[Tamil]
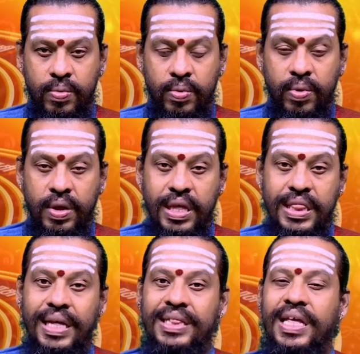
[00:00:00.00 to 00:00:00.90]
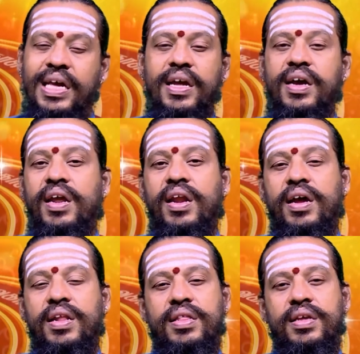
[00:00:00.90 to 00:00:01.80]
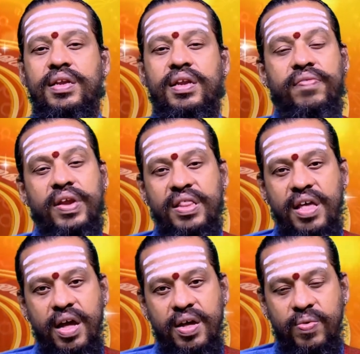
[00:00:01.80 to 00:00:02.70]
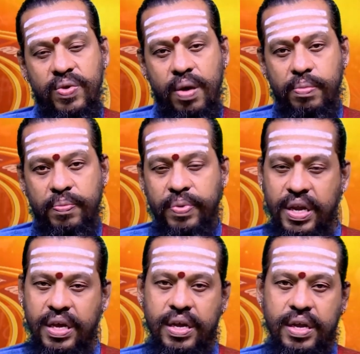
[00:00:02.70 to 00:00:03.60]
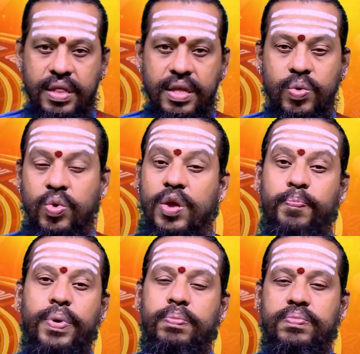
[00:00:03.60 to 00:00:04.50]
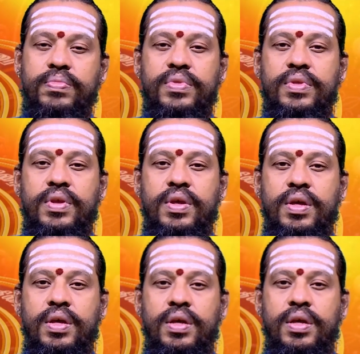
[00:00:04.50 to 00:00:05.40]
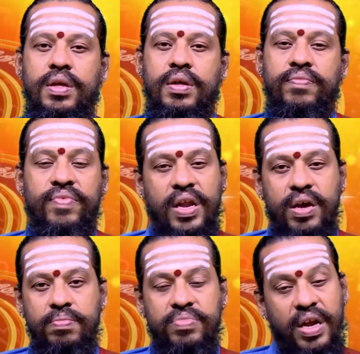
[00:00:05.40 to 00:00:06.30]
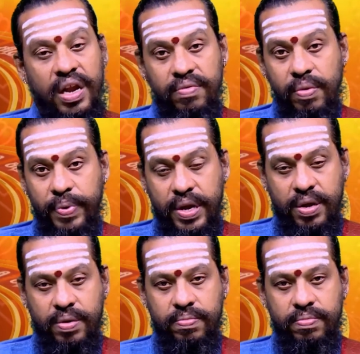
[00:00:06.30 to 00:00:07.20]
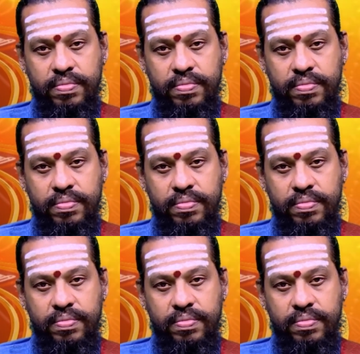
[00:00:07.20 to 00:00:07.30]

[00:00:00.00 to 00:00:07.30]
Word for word: உங்களுடைய சந்தேகங்களானது நிவர்த்தி ஆகக்கூடிய அமைப்பு இருக்கிறது குழப்பம் விலகும் தெளிவு பிறக்கும்